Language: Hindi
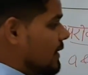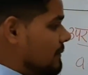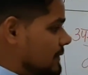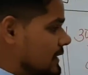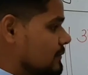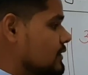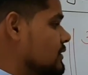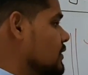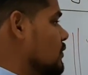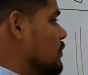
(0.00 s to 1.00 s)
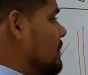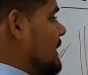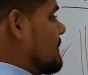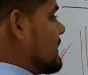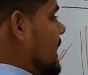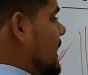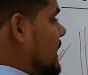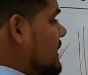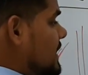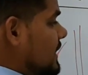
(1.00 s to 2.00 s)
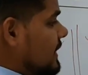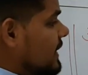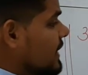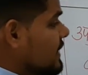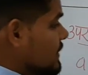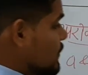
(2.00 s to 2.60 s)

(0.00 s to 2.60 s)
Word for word: का मतलब जितने लोग को मैंने बताया है ठीक है